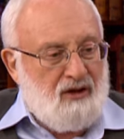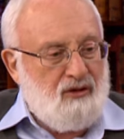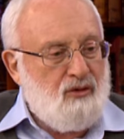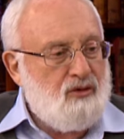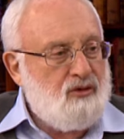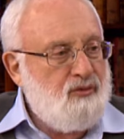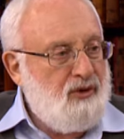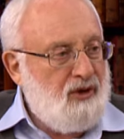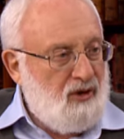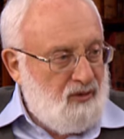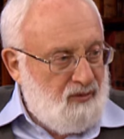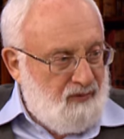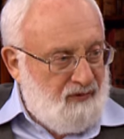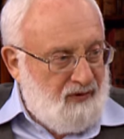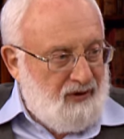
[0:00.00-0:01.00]
о дружбе и
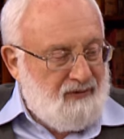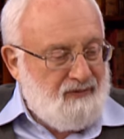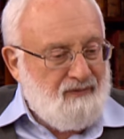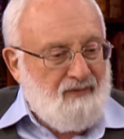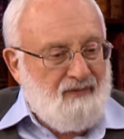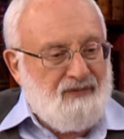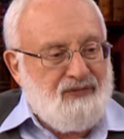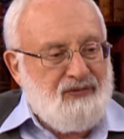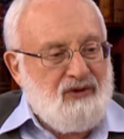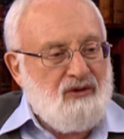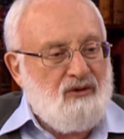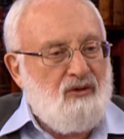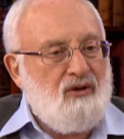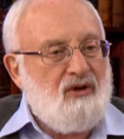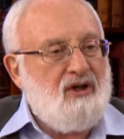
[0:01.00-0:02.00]
любви,
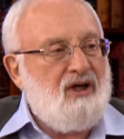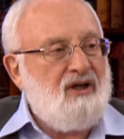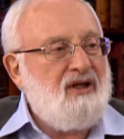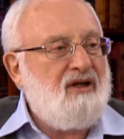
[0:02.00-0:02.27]
только